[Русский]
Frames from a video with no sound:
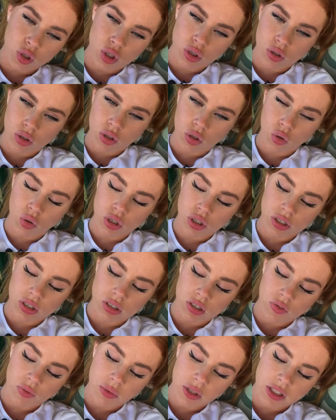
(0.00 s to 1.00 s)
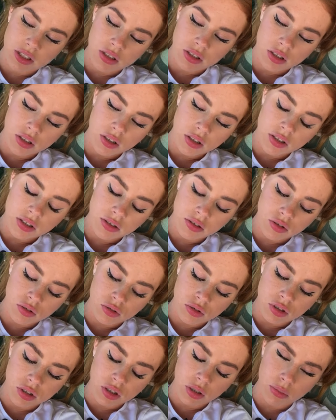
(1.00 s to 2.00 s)
Может, это хочет совместно и
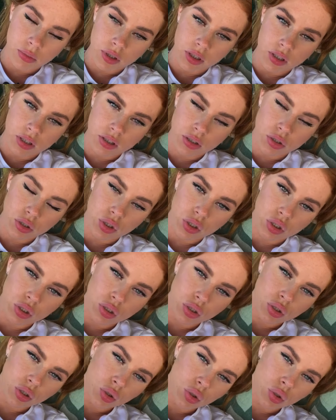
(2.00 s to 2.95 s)
есть, друзья мои, кинуть.